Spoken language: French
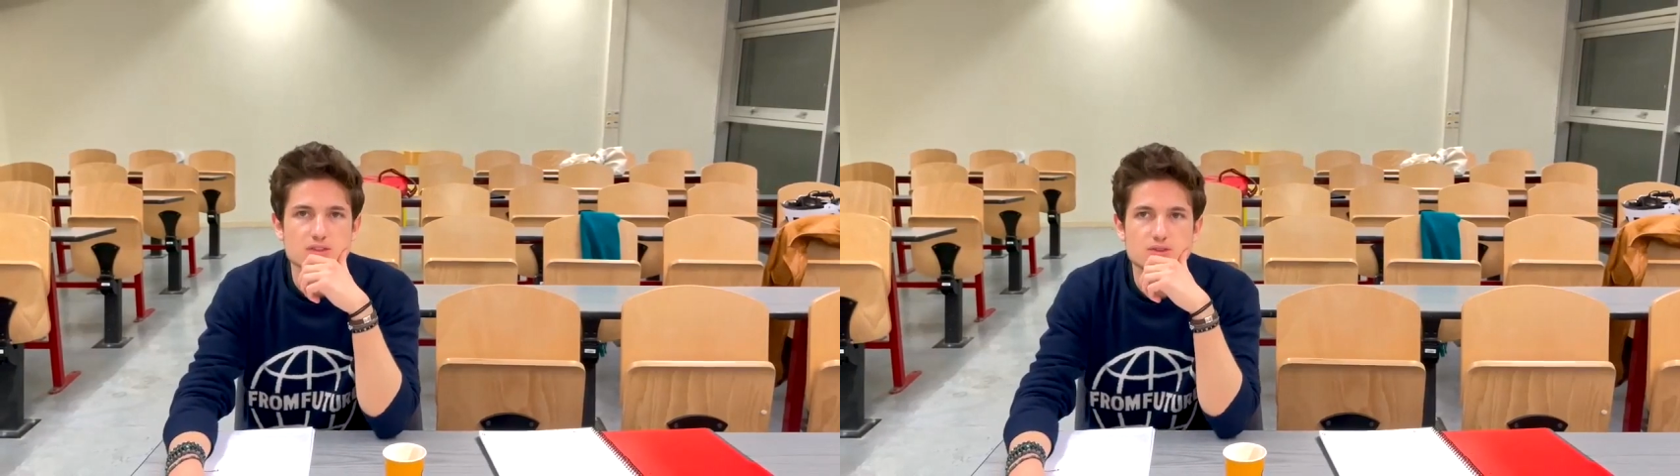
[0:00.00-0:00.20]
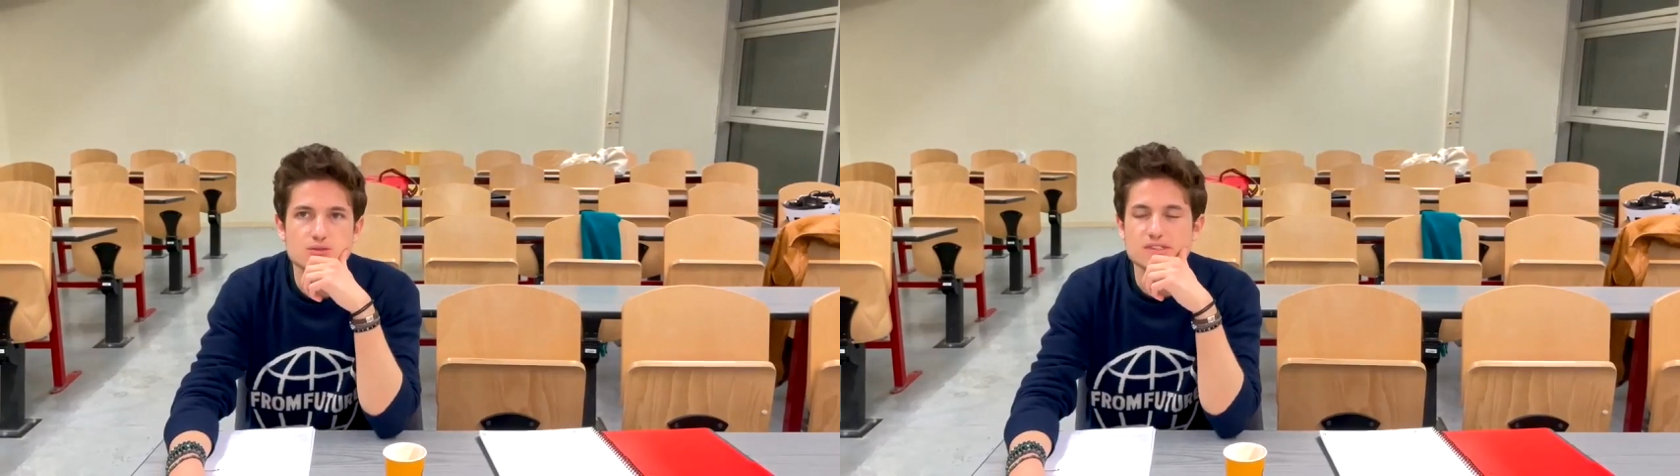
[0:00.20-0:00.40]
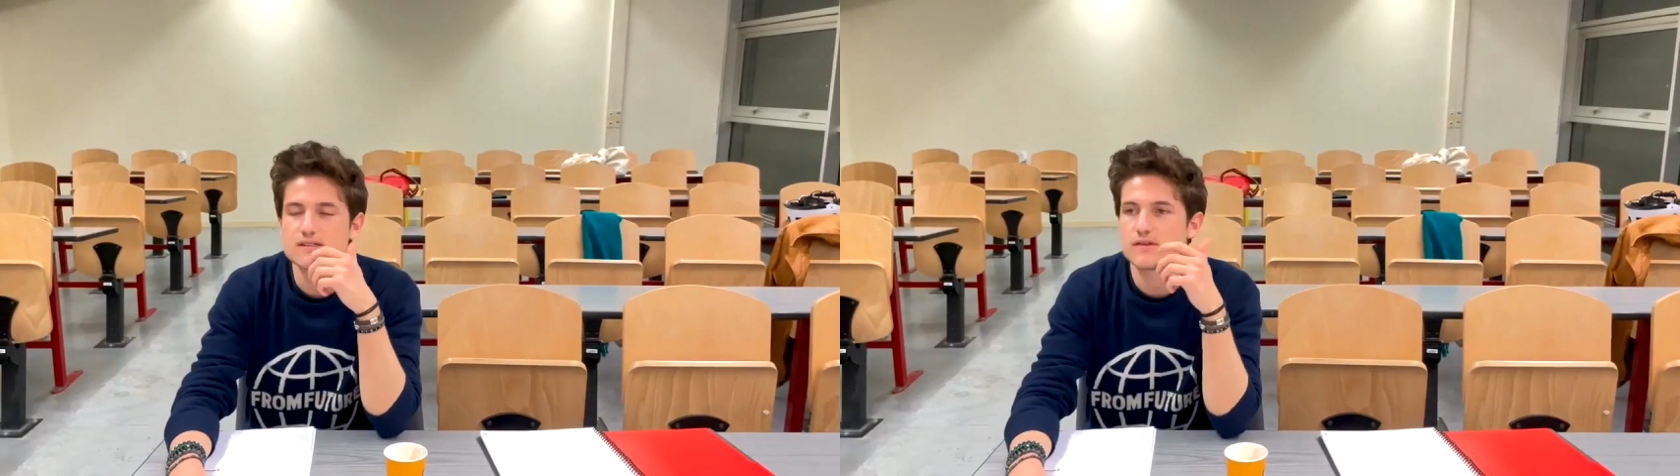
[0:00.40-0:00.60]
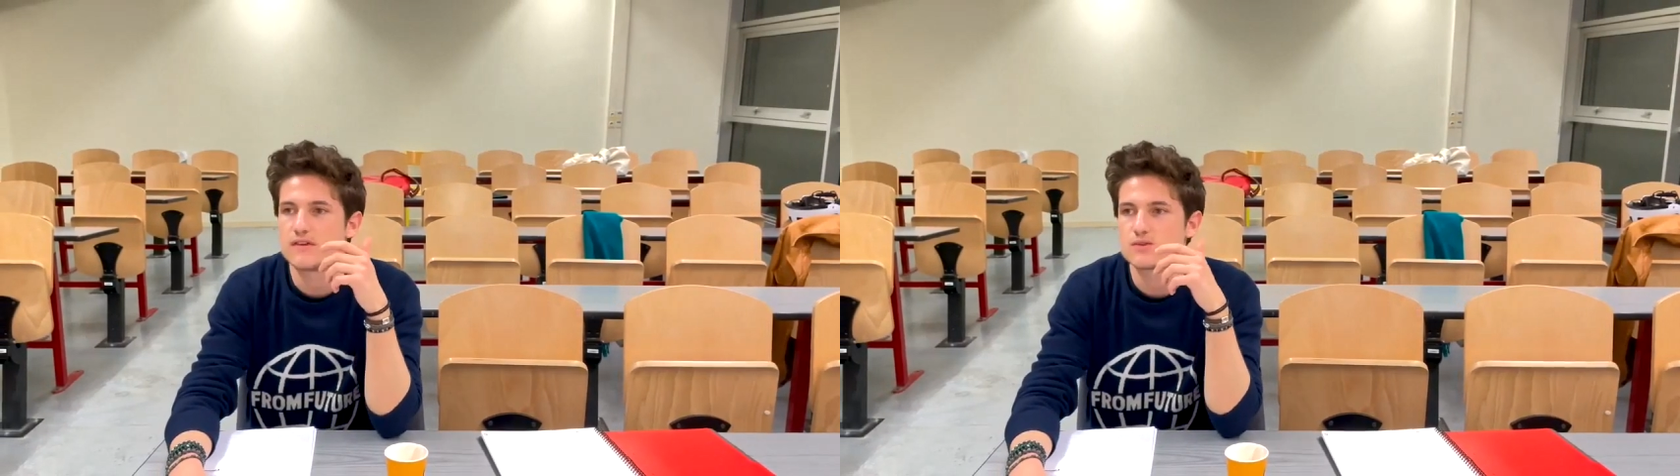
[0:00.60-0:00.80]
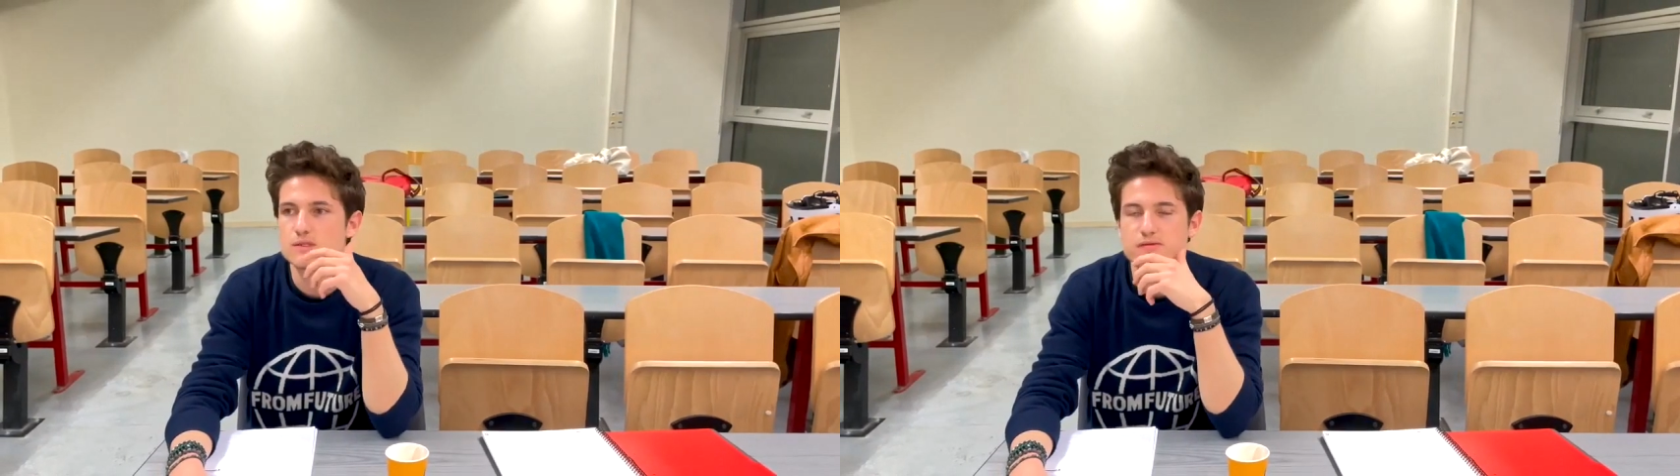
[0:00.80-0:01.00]
toute cette
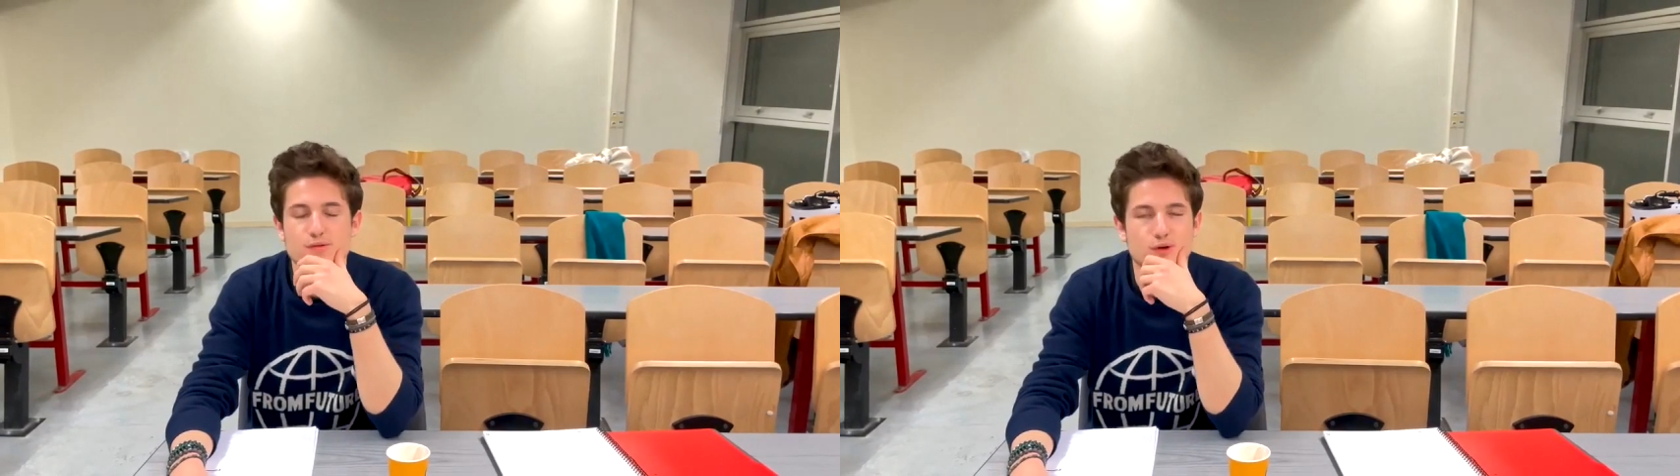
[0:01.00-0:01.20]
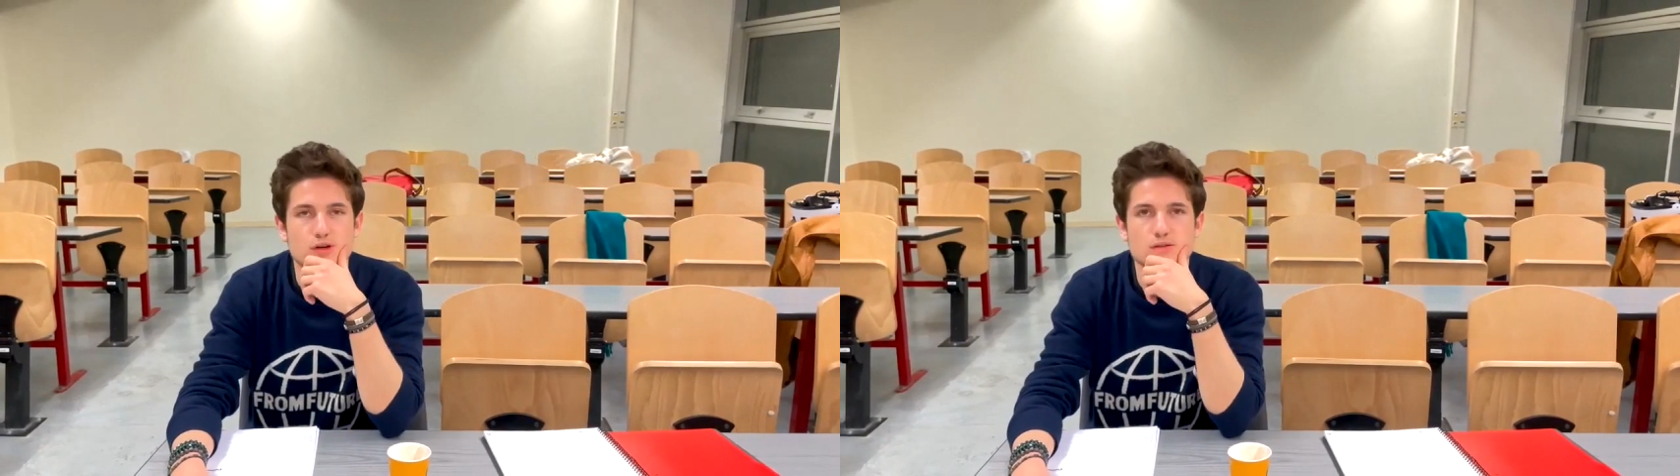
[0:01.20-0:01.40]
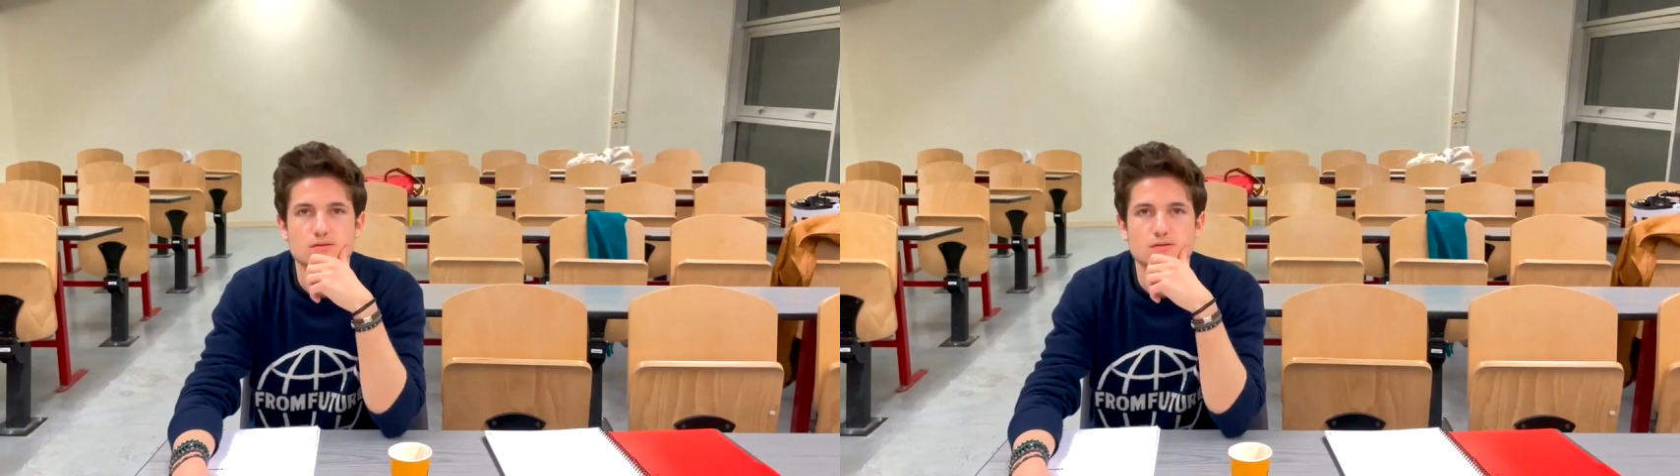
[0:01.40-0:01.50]
inflation, ça me fait peur.